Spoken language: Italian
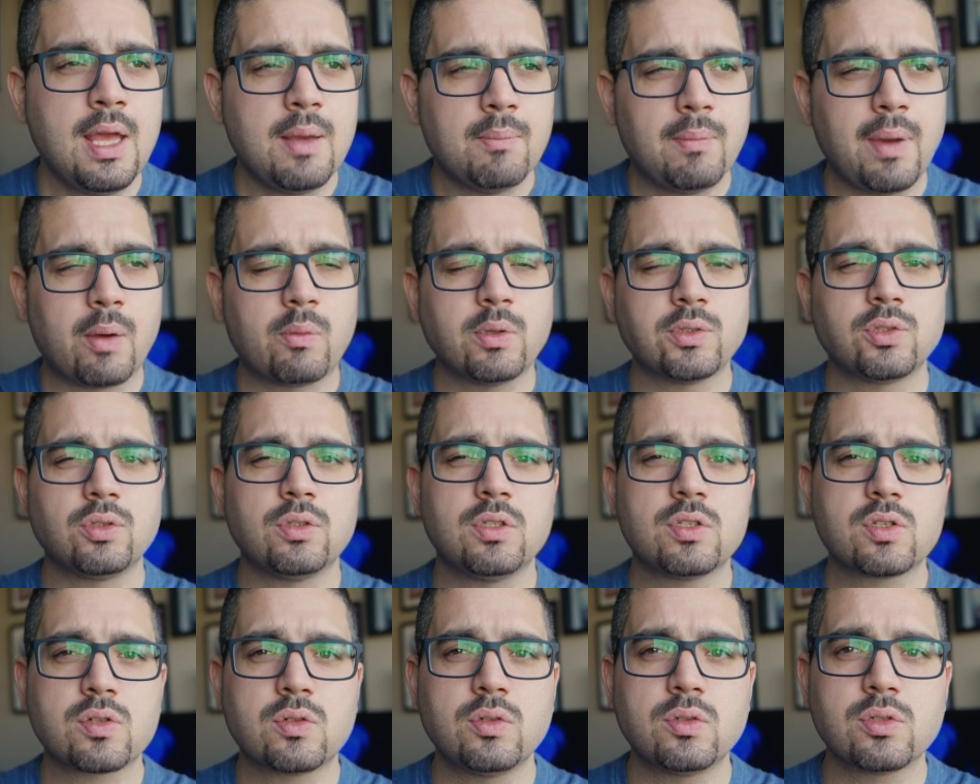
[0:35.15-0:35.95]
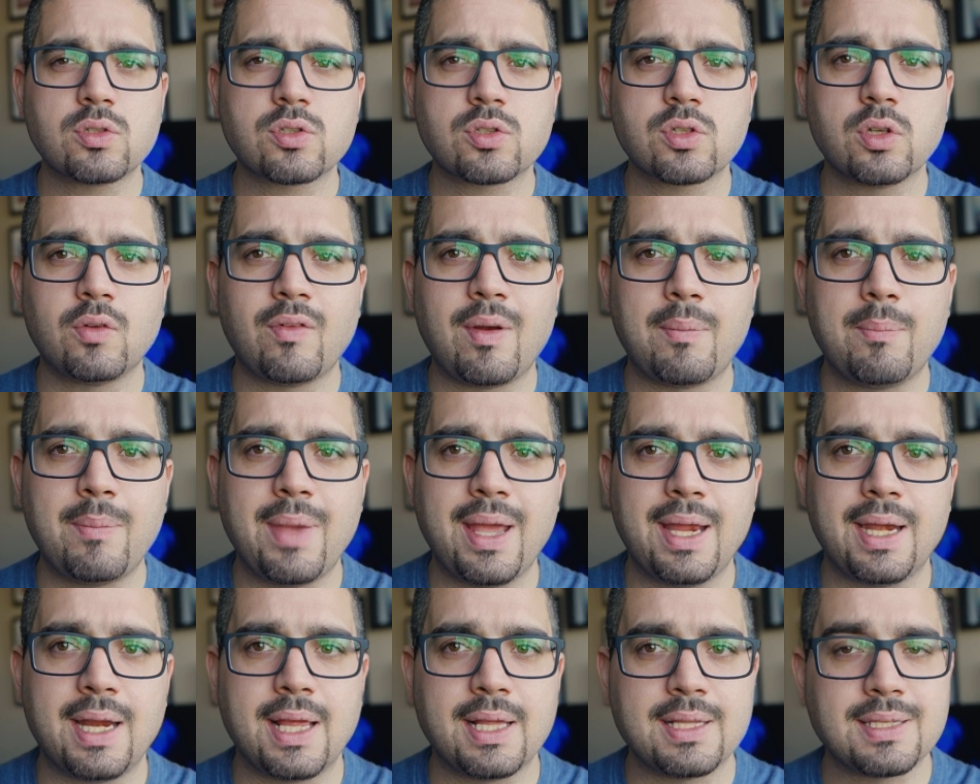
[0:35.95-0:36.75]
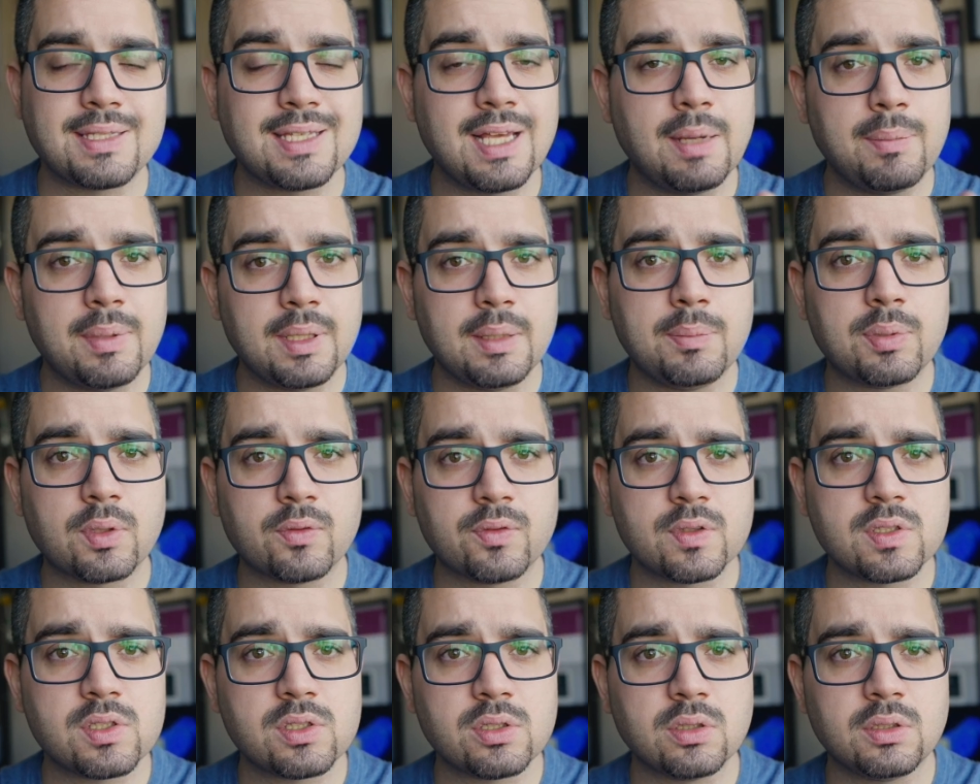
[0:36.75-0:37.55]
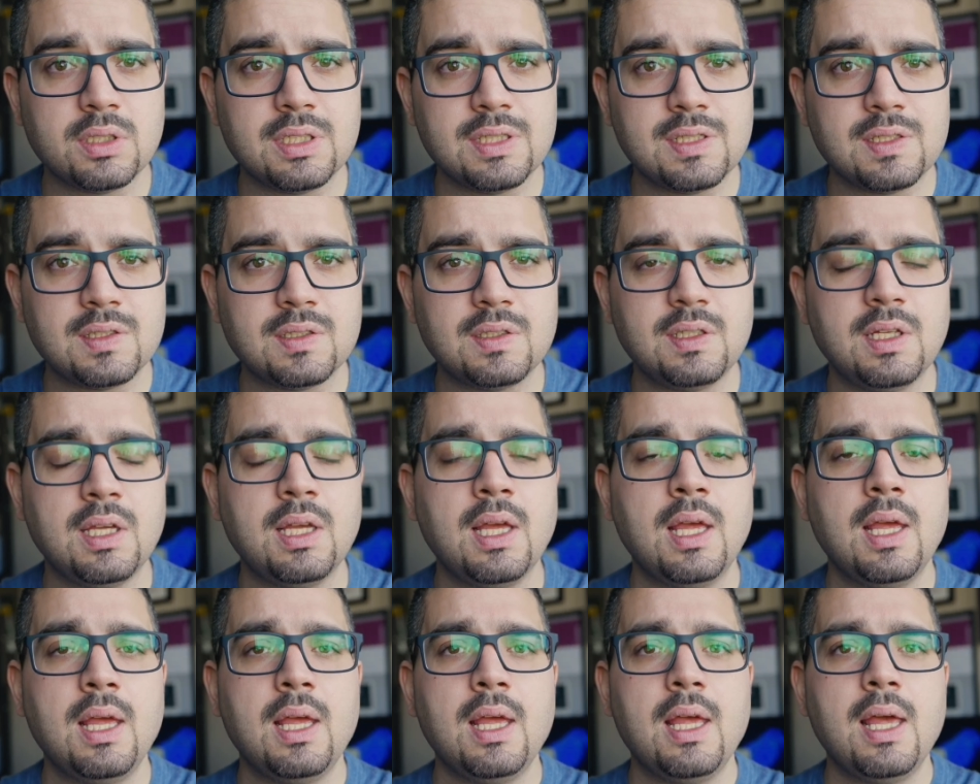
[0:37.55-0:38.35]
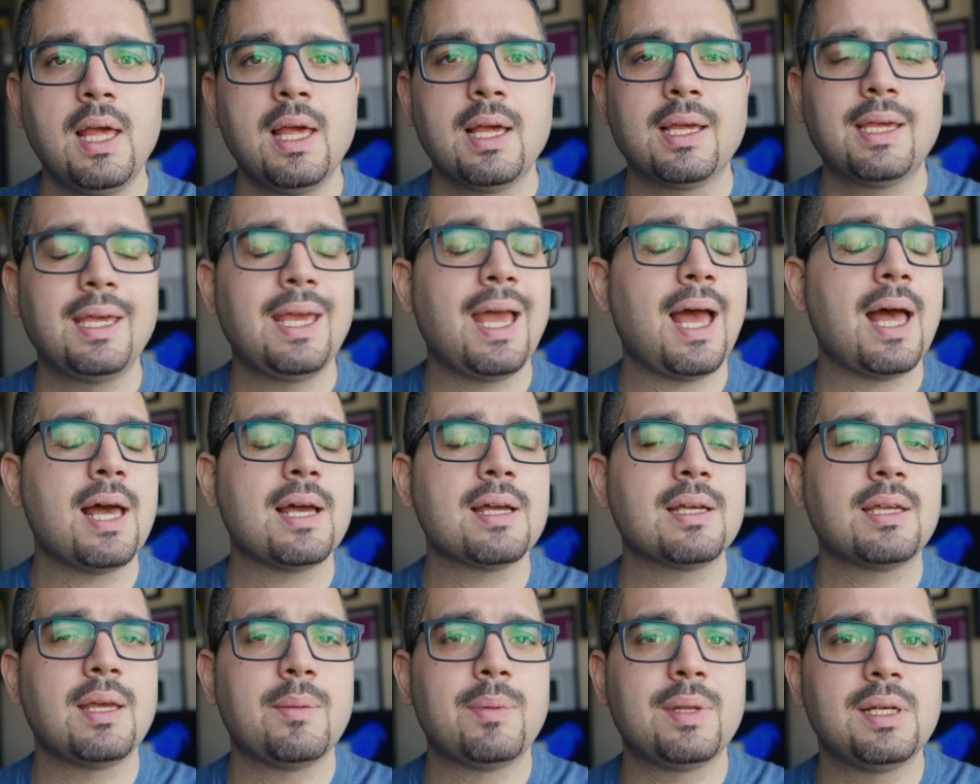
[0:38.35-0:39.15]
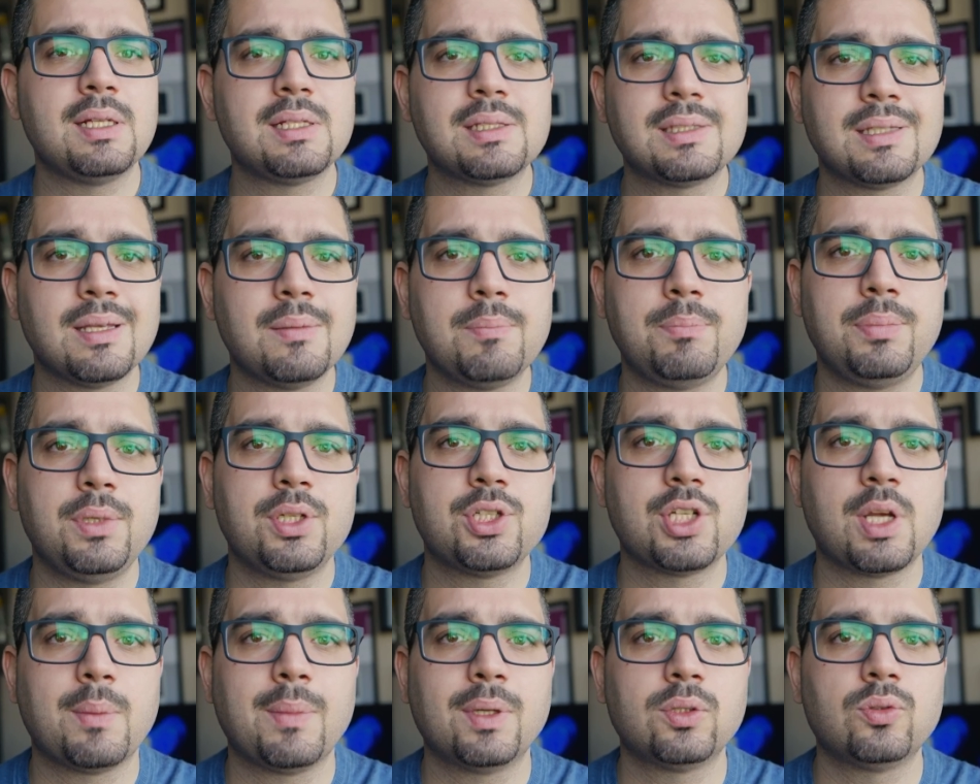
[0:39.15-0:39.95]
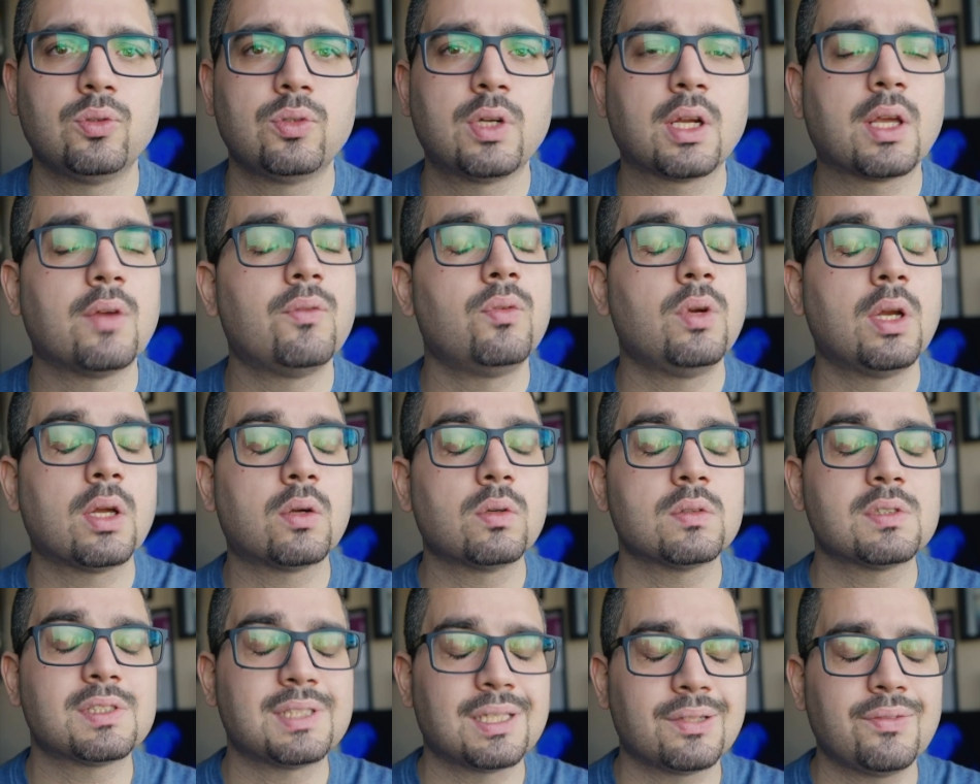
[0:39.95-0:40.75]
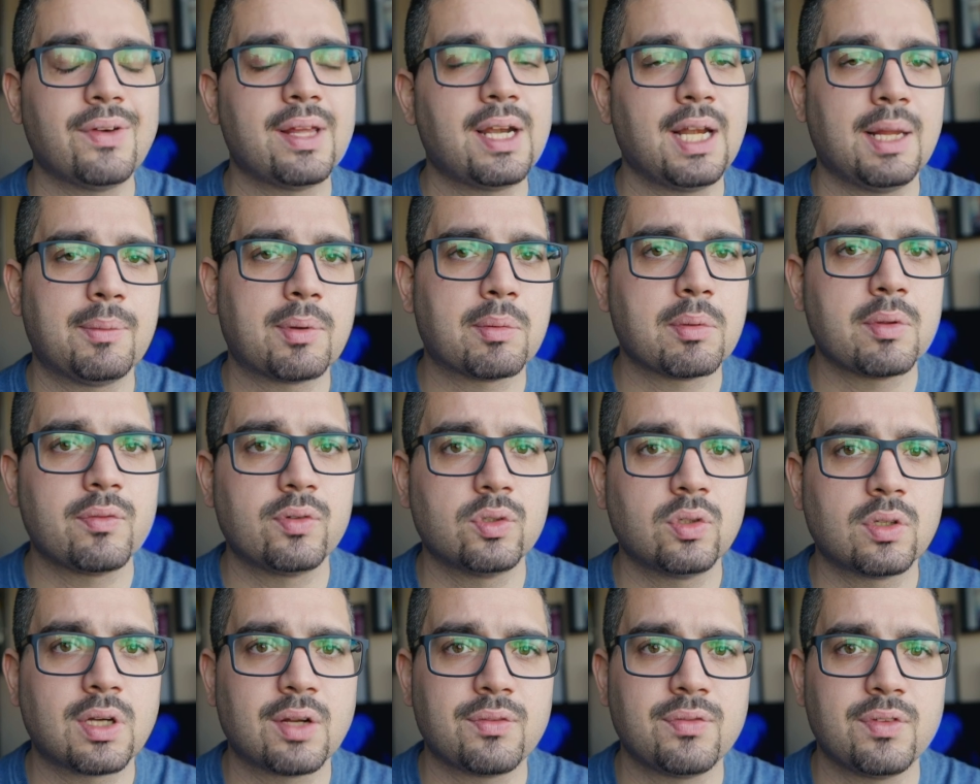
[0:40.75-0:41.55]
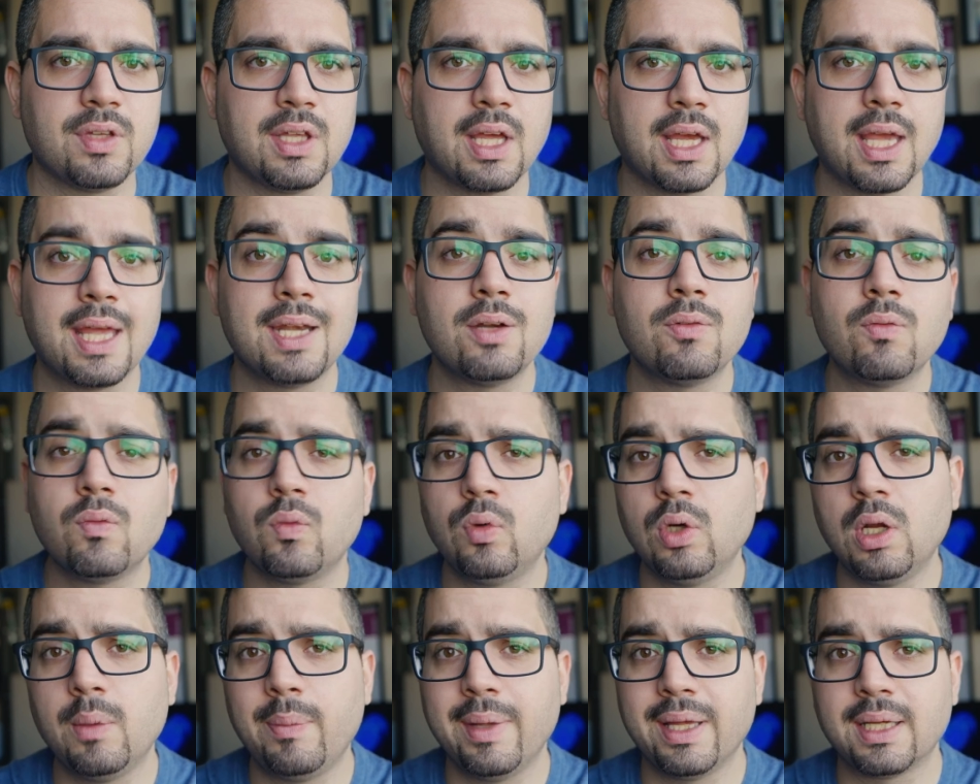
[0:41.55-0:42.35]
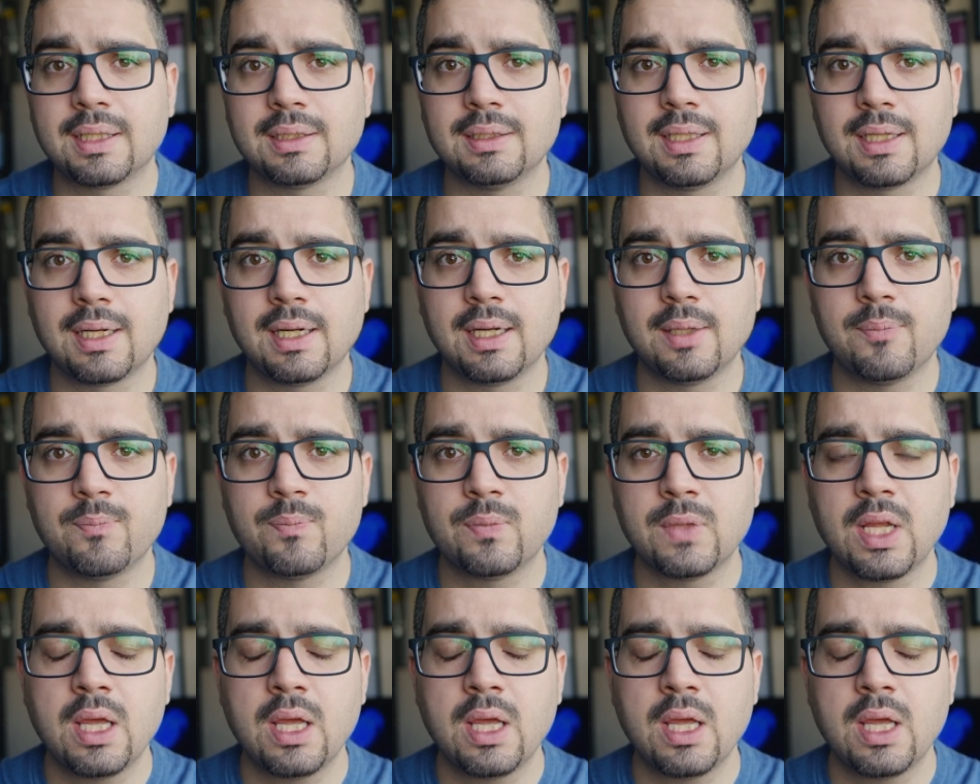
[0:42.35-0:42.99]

Ma questo discorso va bene sia per i professionisti che anche per il semplice amatore che vuole conservare le proprie fotografie e non vuole perderle.